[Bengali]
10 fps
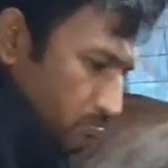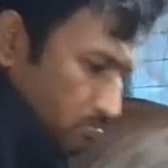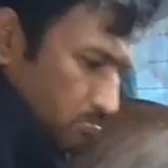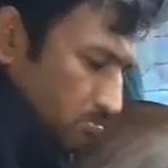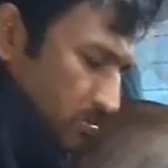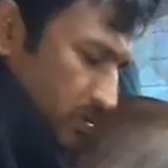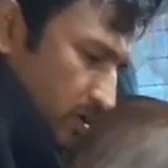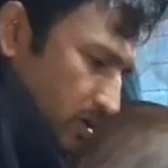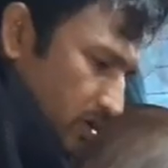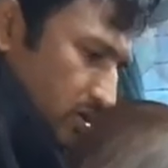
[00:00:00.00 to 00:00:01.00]
টাইট হয়ে গেছে
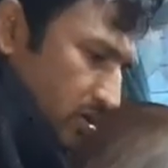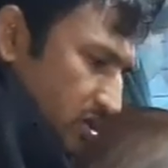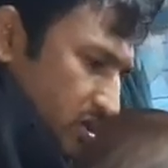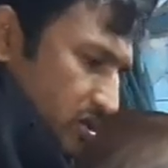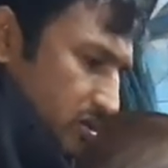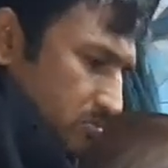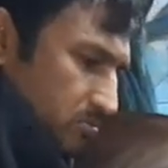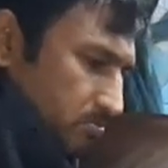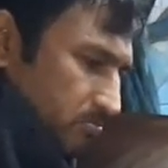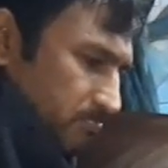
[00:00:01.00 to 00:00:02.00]
সেগুলোও খুলে খুলে
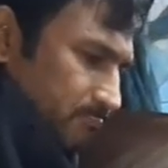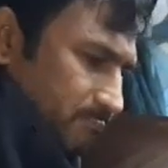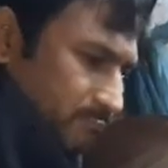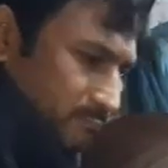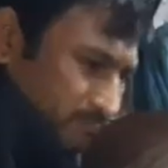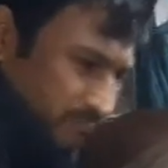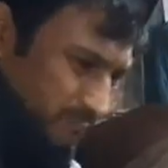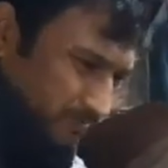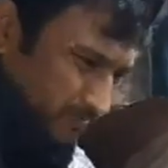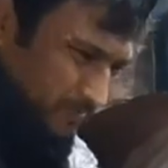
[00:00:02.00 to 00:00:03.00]
পড়াবো এইটার
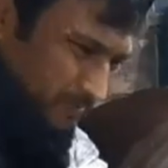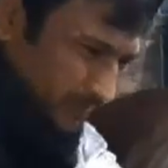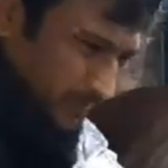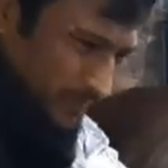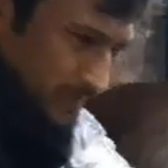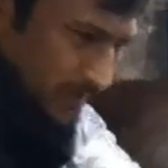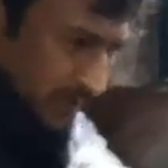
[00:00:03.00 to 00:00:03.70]
নাম আমার এই